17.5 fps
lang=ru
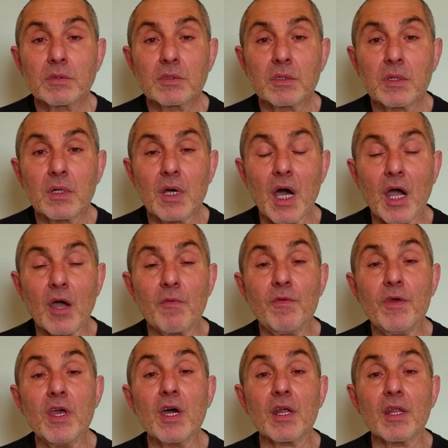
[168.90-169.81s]
как
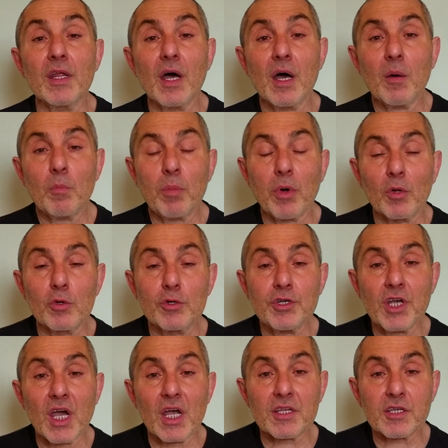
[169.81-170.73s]
верно
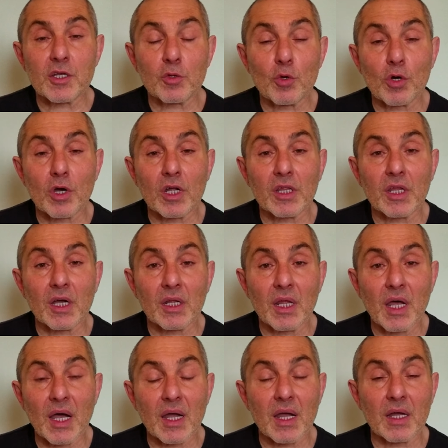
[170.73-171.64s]
получается только
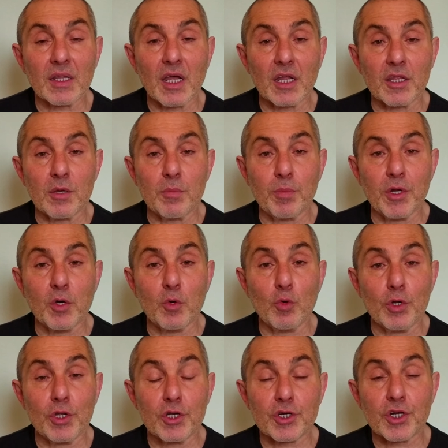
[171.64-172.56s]
тогда, когда ты
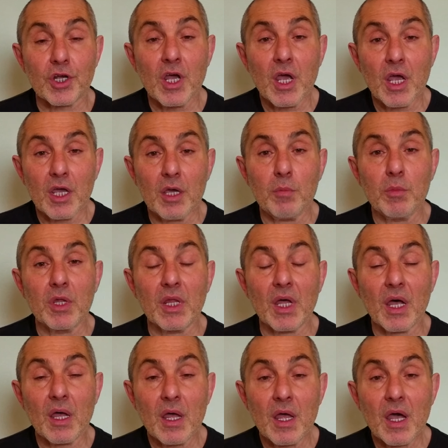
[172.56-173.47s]
приходишь
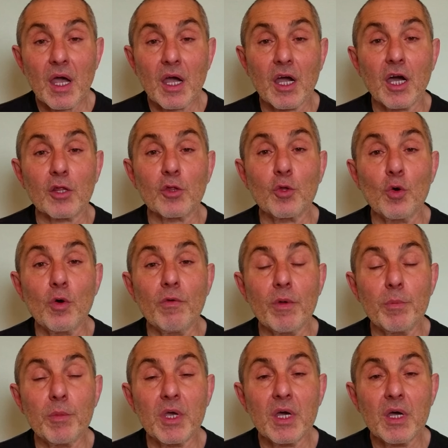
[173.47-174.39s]
именно
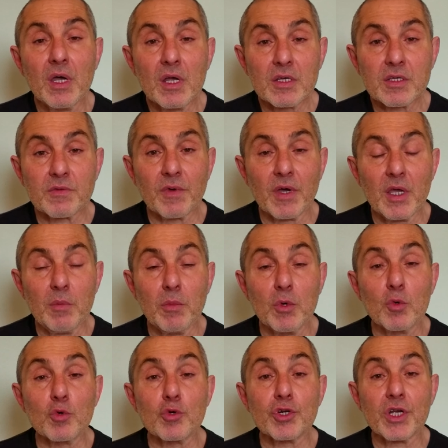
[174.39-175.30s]
готовыми своими
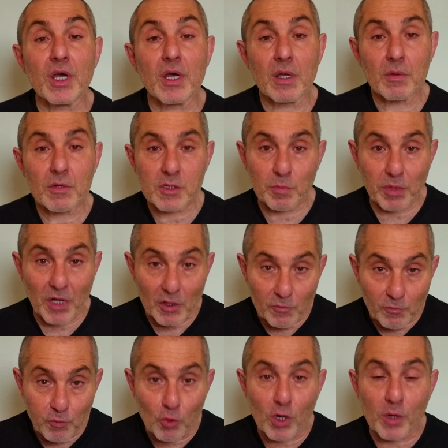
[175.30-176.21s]
уже с
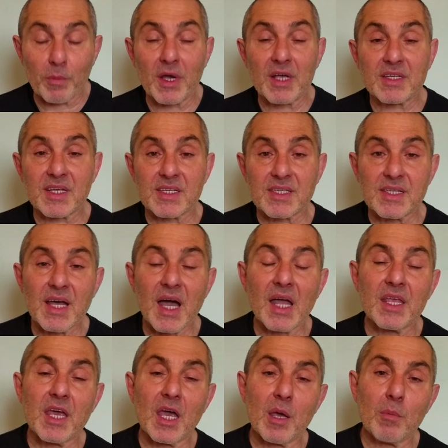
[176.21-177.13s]
платформой,
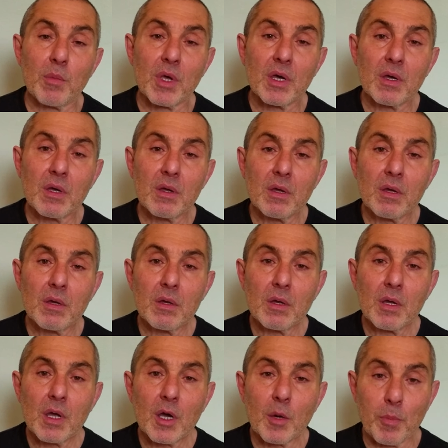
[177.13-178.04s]
сознаниями
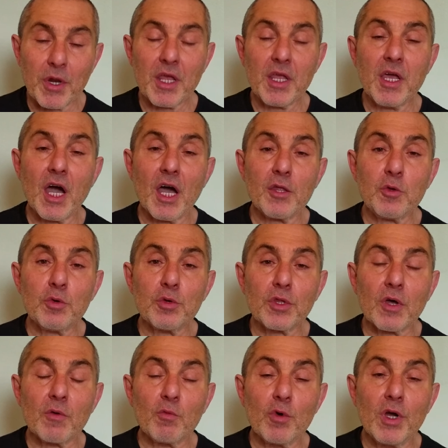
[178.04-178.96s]
к принятию
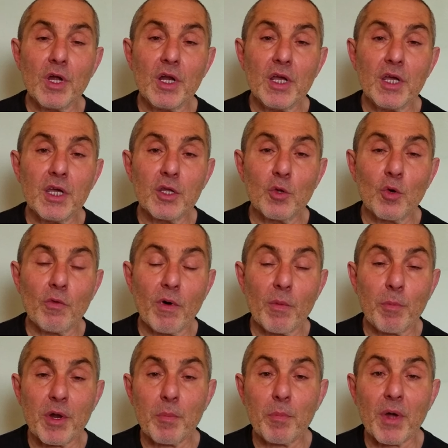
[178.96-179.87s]
того или иного
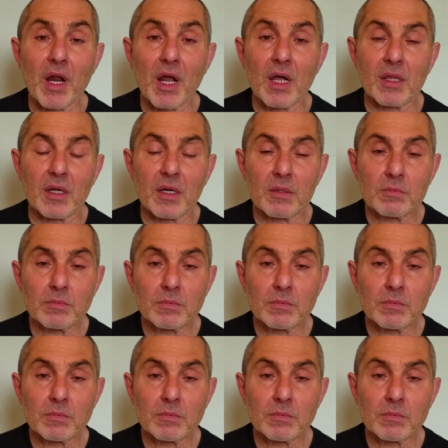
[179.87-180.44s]
препарата.